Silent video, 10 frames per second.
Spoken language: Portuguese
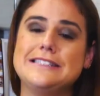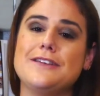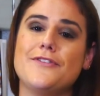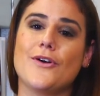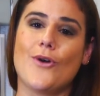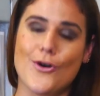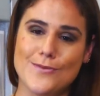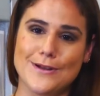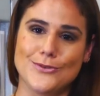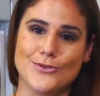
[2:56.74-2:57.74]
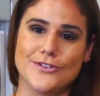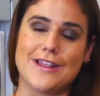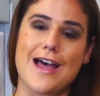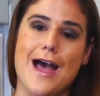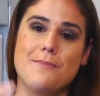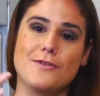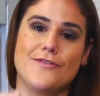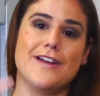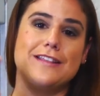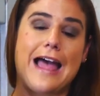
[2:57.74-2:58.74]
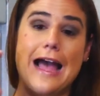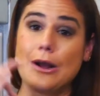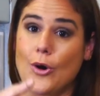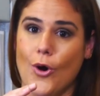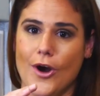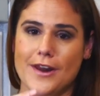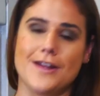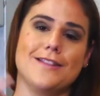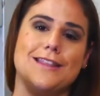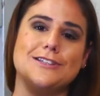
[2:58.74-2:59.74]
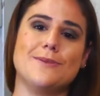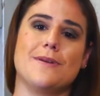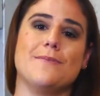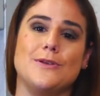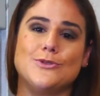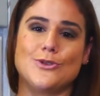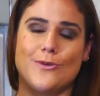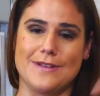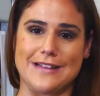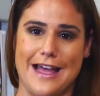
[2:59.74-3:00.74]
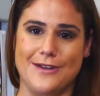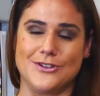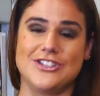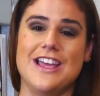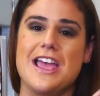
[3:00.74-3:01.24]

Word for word: E se ficou alguma dúvida, aproveita agora, deixa para mim nos comentários.